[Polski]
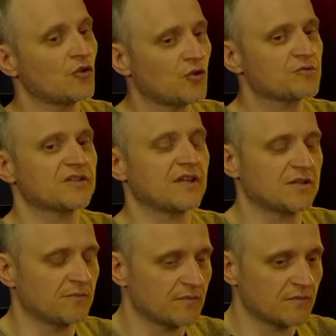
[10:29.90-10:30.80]
dobrze,
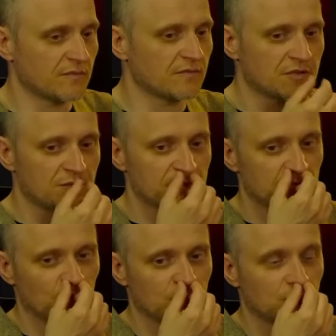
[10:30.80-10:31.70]
zatem mm, gdybyś mógł
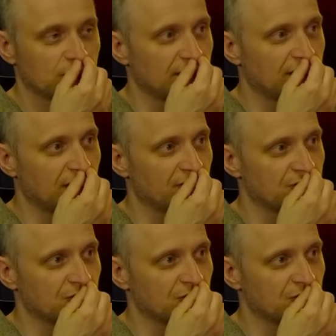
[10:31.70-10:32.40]
Natomiast w filmie